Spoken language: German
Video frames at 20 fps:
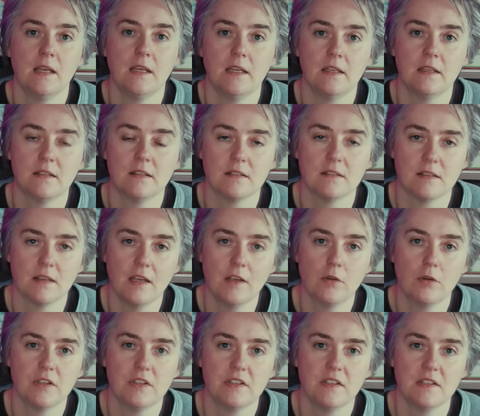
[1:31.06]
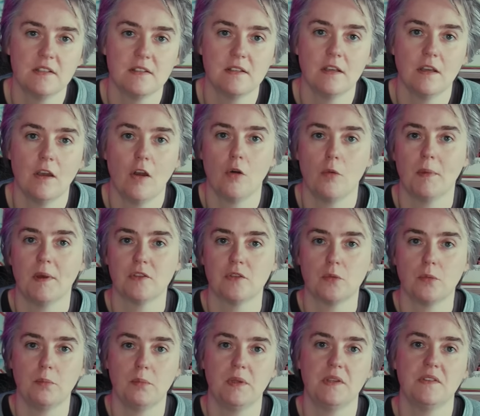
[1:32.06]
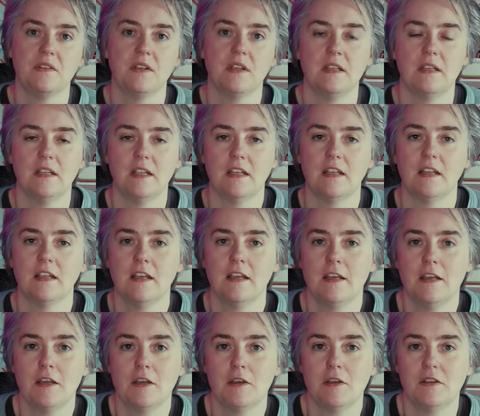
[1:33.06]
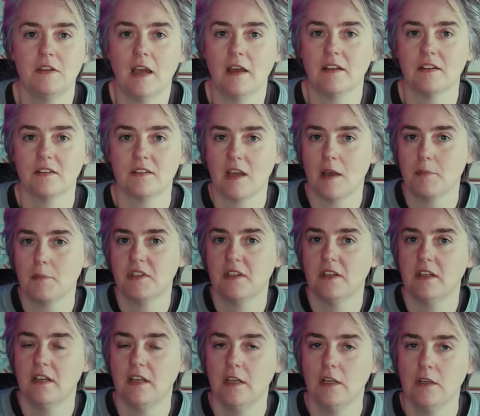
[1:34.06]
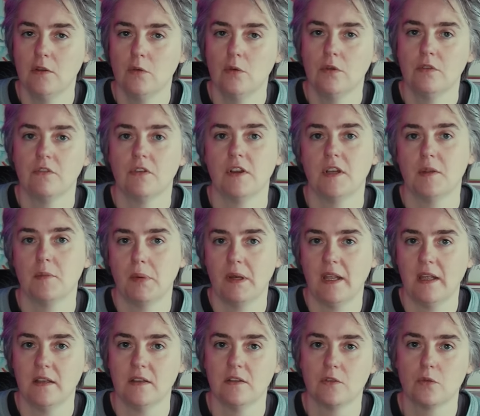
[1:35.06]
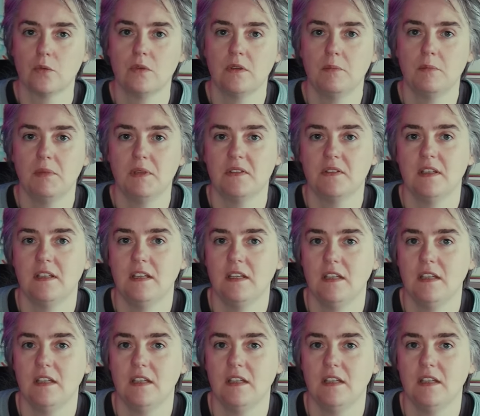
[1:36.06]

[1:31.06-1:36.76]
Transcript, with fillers: Ich zeige euch jetzt hier auch mal so ein bisschen den ja, das gab es in den Innenhüllen von den Platten, so ein bisschen